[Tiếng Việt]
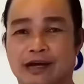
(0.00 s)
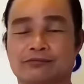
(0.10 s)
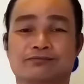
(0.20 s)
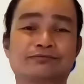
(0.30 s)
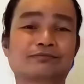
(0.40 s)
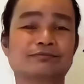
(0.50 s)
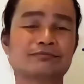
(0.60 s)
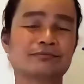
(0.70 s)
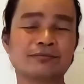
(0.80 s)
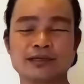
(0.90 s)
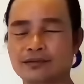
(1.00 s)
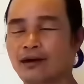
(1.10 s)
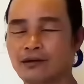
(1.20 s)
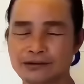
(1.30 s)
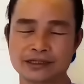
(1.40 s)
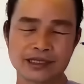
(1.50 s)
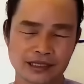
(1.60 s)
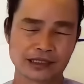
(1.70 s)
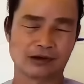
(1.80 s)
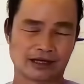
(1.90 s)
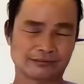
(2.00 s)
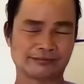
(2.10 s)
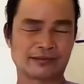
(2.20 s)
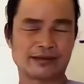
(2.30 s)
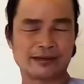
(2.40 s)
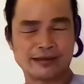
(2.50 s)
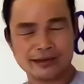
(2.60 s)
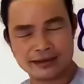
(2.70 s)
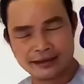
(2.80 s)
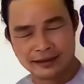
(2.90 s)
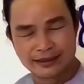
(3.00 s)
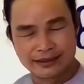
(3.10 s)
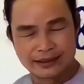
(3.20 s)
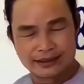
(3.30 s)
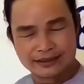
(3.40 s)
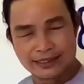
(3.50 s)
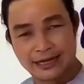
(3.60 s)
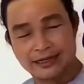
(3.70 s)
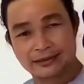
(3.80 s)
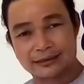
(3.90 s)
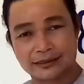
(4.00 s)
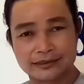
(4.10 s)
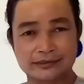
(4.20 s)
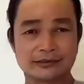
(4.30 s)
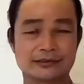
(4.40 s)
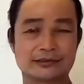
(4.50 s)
không độ nhất thiết hữu ích xá lợi tử